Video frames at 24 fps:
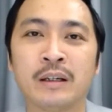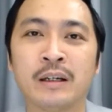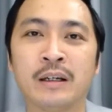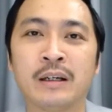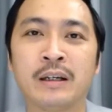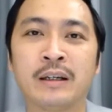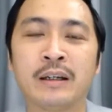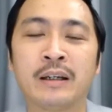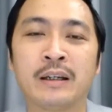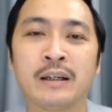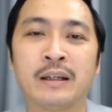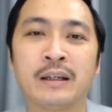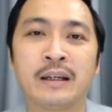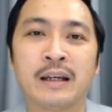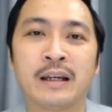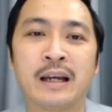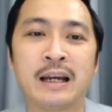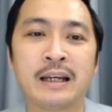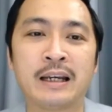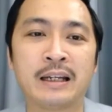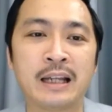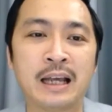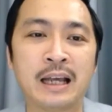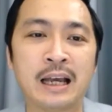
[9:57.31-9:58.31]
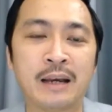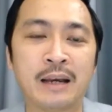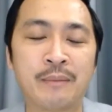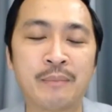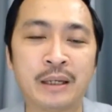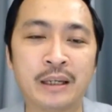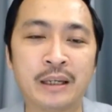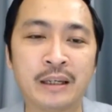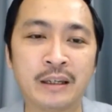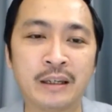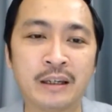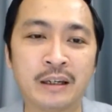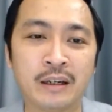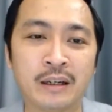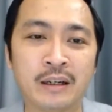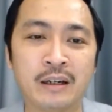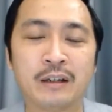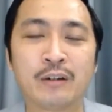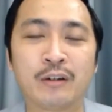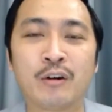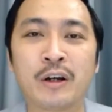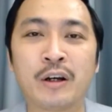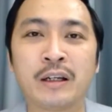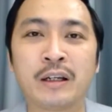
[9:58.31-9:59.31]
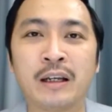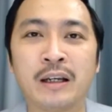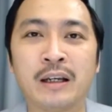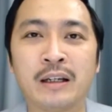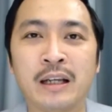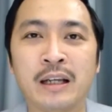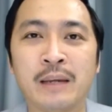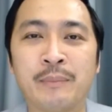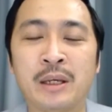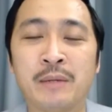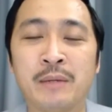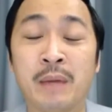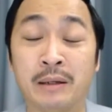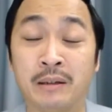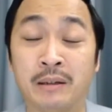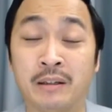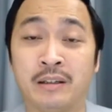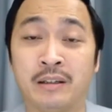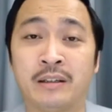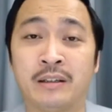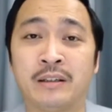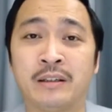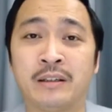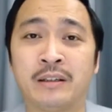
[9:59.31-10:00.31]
Đấy. Hay là bị gọi là bị bệnh